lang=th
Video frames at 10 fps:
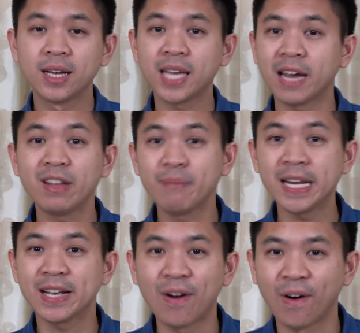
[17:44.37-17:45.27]
แกรี่ไม่
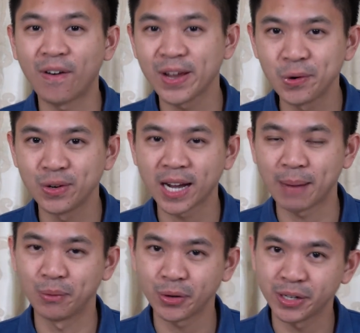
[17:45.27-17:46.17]
ได้ขอให้คุณ
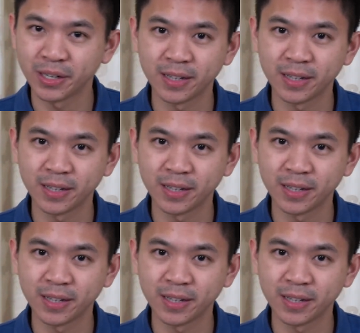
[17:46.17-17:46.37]
ขับรถ